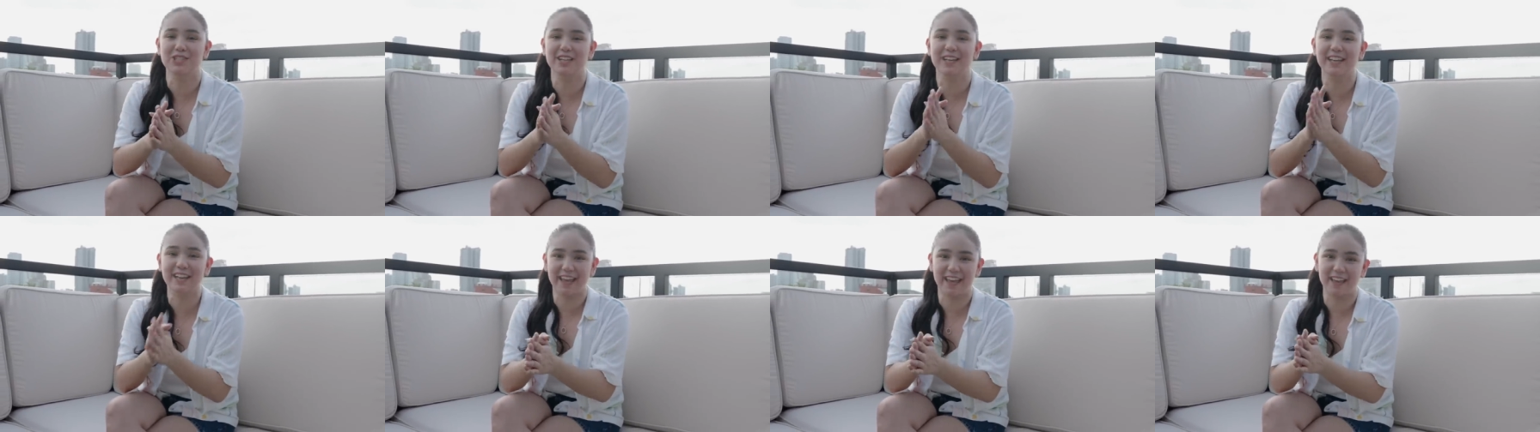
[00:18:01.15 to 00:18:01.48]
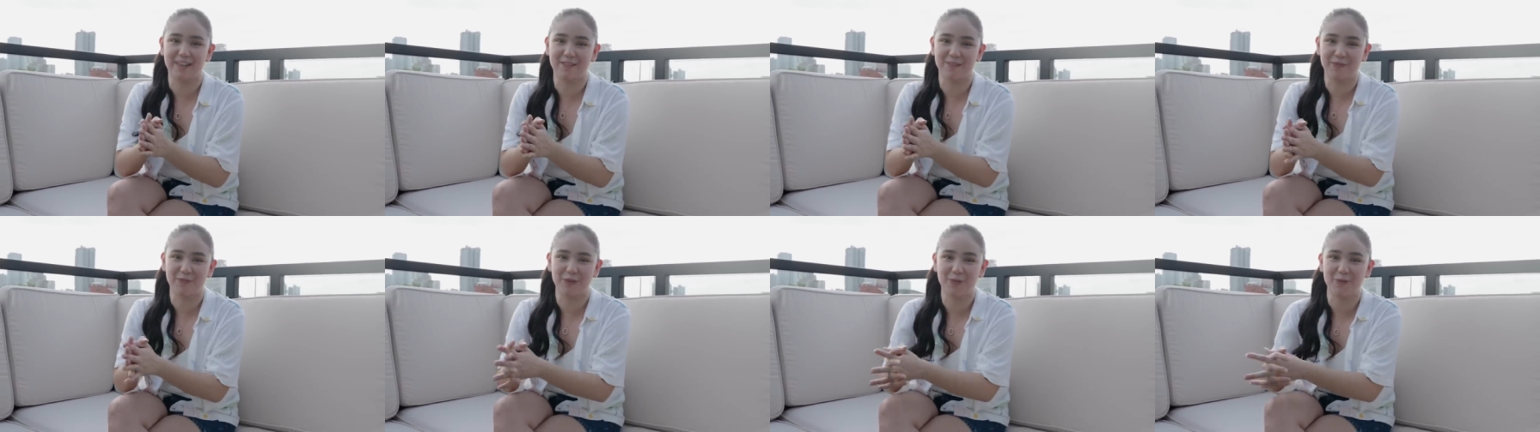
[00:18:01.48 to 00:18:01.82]

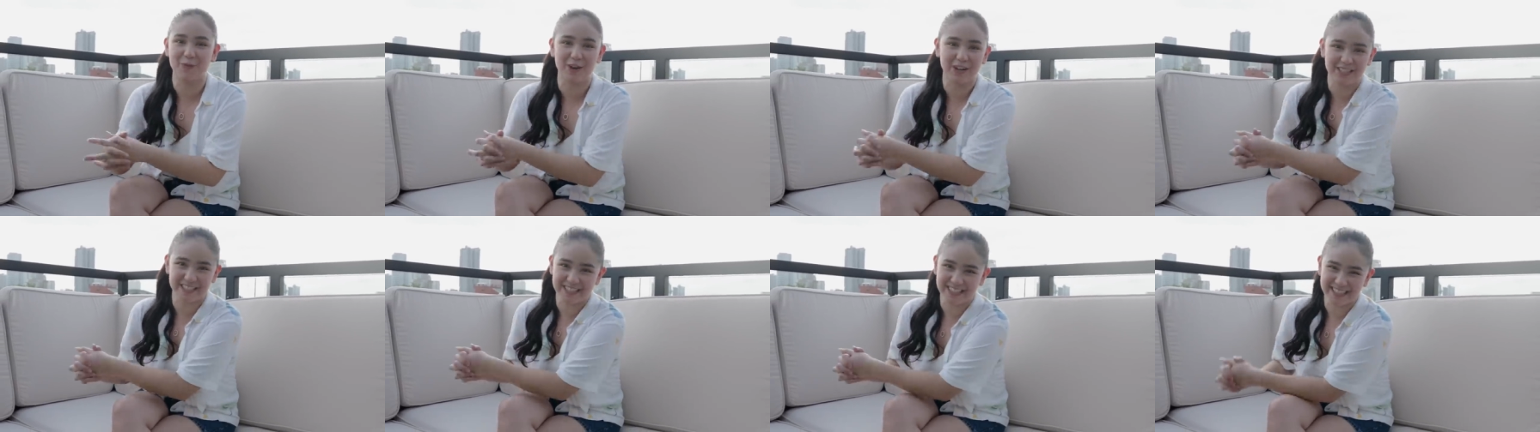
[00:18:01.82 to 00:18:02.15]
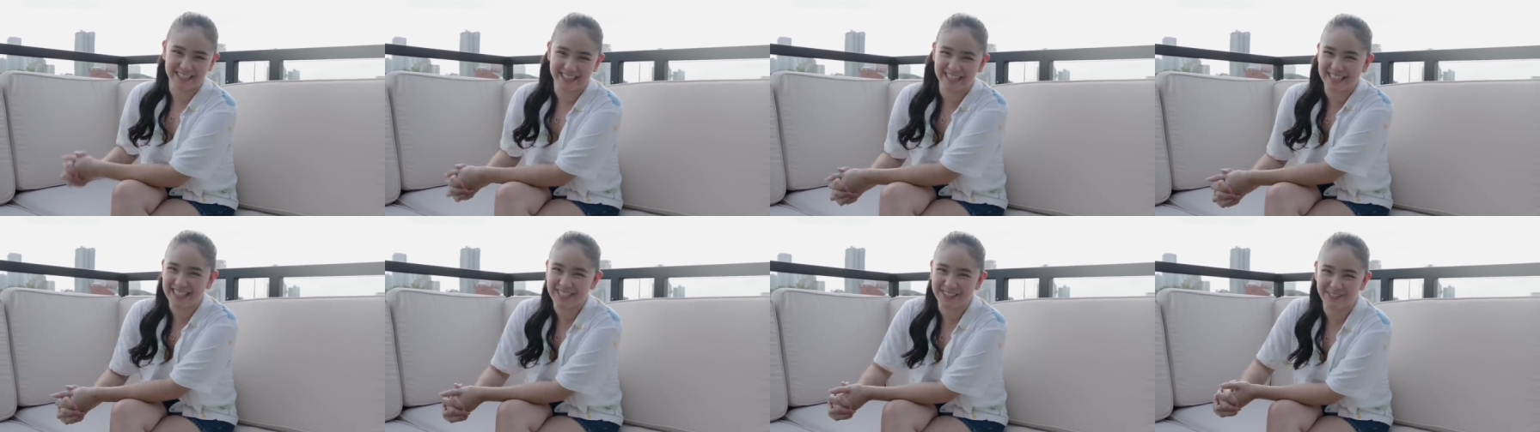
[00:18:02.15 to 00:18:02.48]
again for watching
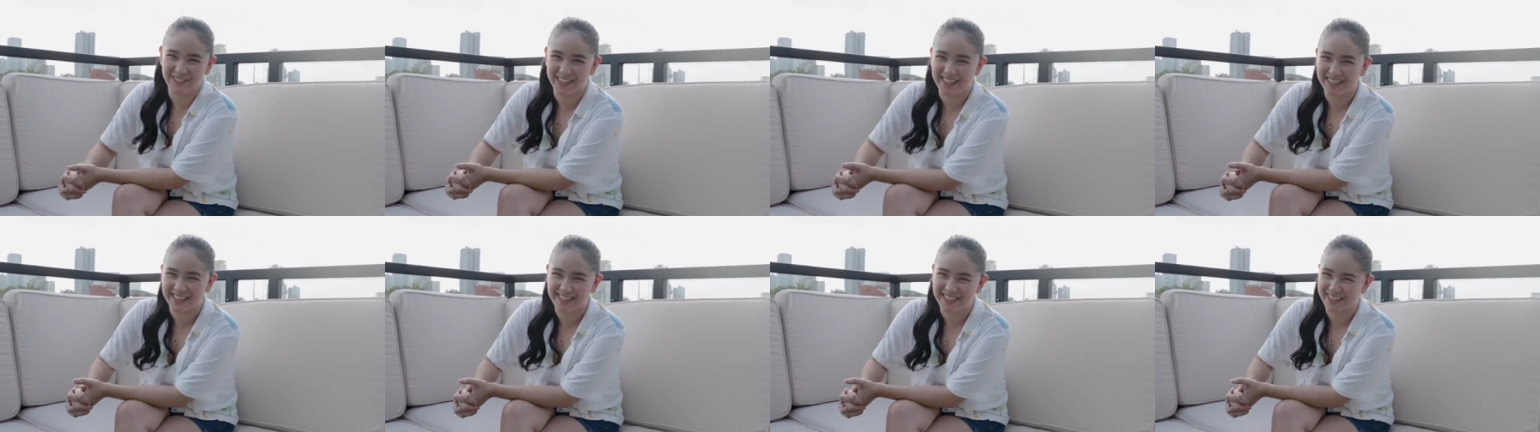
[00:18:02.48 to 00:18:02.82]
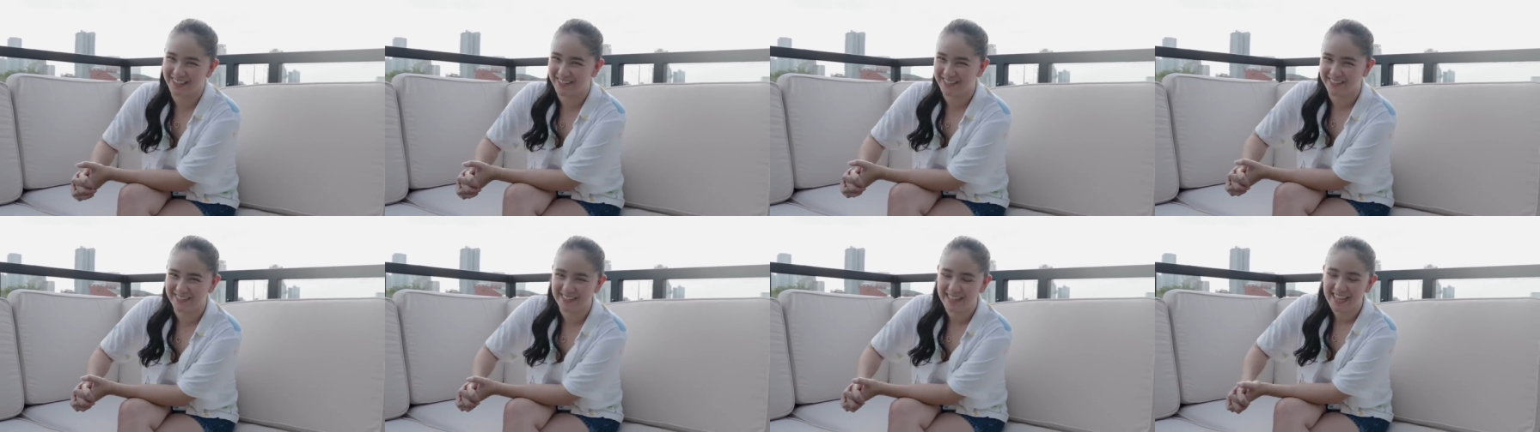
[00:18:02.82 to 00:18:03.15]
this
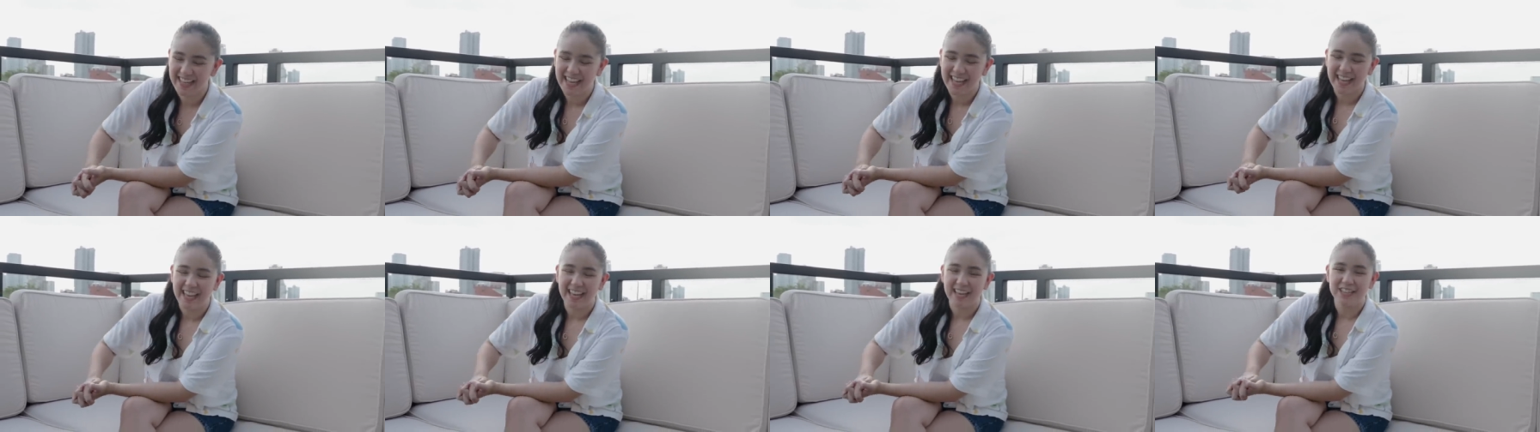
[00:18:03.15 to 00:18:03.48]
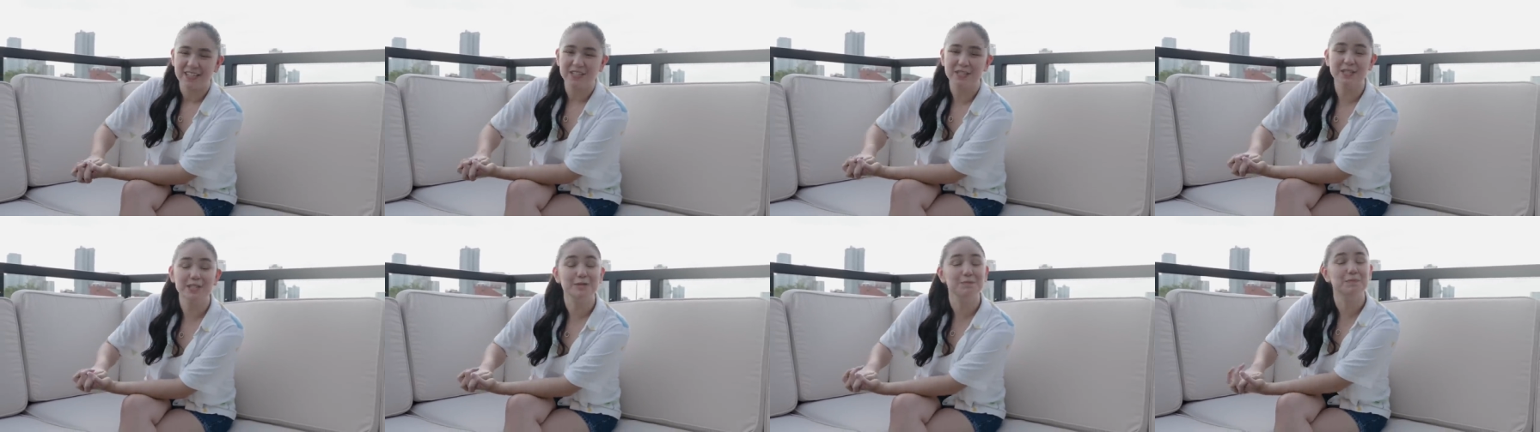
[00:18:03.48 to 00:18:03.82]
video.
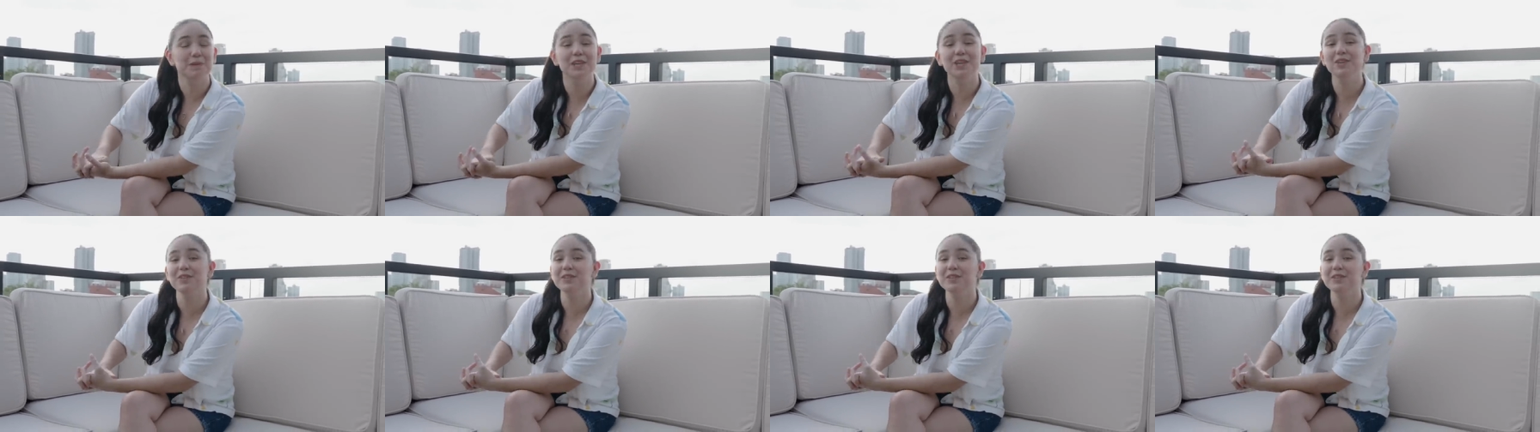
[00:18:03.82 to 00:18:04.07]
Just be